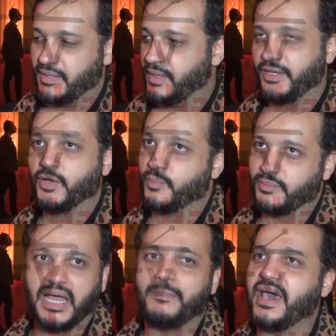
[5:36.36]
يعني
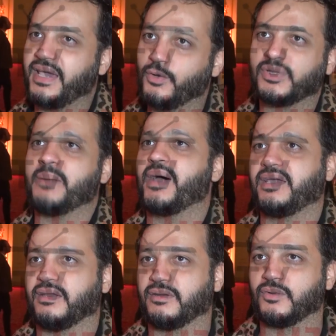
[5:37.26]
ده باين وده
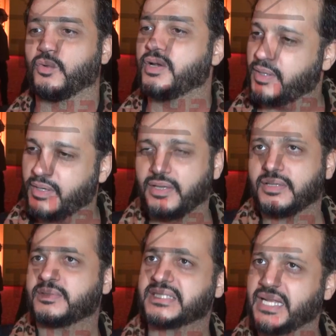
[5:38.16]
باين
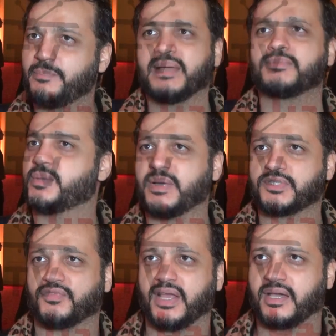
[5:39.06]
والسليم بيمشي
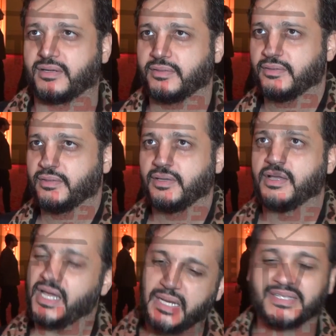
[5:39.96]
بيمشي في الاخر
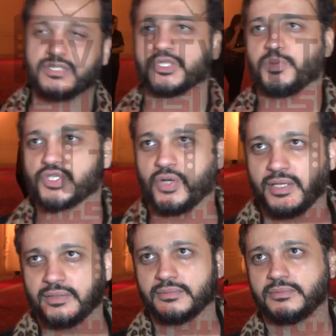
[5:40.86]
احنا بس نصبر شويه
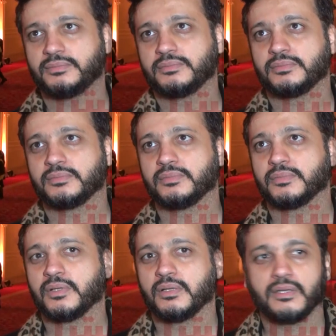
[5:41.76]
بعدت عن التمثيل انت
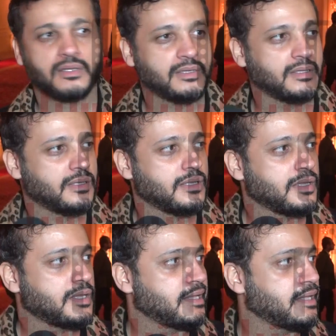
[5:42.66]
برضه فتره
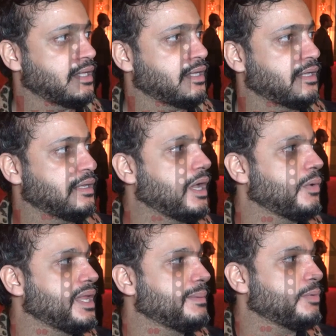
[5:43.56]
آه لا
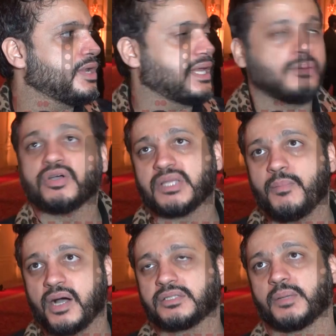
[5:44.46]
والله ما بقول لك انا
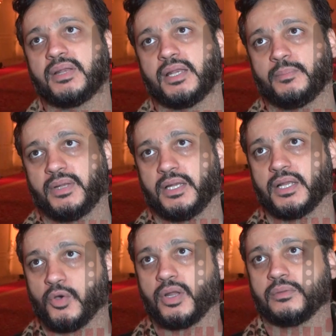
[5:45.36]
مهتم اكتر
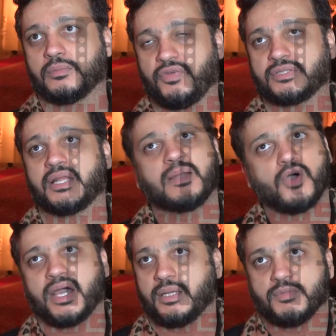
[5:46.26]
بالغنى فتره انا
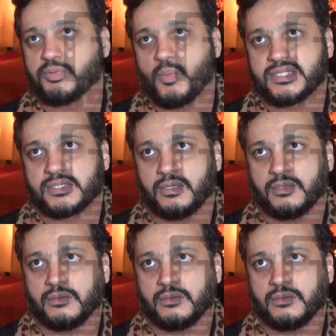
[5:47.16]
مغني مش ممثل